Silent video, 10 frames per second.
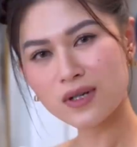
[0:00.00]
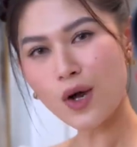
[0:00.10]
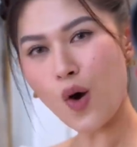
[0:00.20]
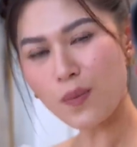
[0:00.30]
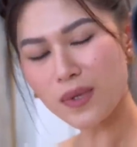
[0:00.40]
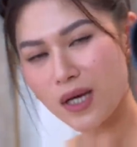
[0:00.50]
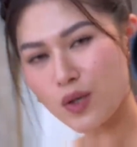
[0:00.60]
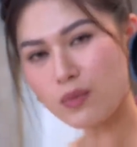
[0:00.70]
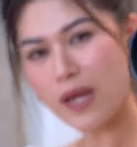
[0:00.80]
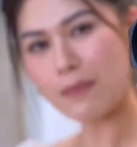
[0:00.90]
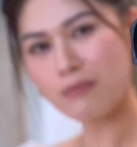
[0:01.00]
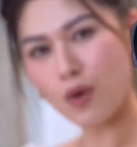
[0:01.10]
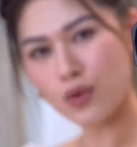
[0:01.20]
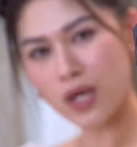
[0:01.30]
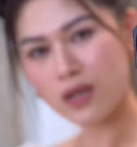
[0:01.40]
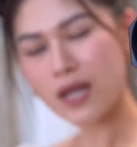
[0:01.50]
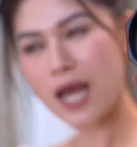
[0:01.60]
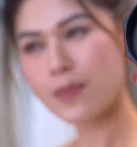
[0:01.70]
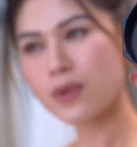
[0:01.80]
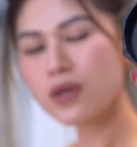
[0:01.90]
Cái hộp nến cũng đẹp, màu nến
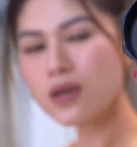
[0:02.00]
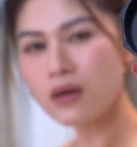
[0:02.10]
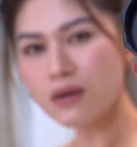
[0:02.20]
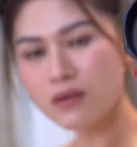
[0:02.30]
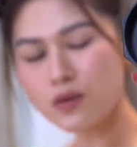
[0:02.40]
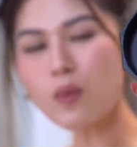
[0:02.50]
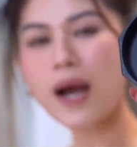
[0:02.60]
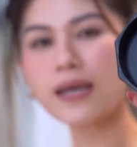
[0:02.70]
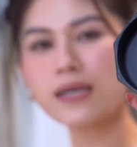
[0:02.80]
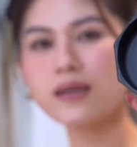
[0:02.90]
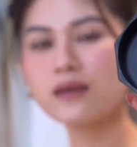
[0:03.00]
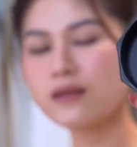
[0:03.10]
đẹp, cái hương cũng hay.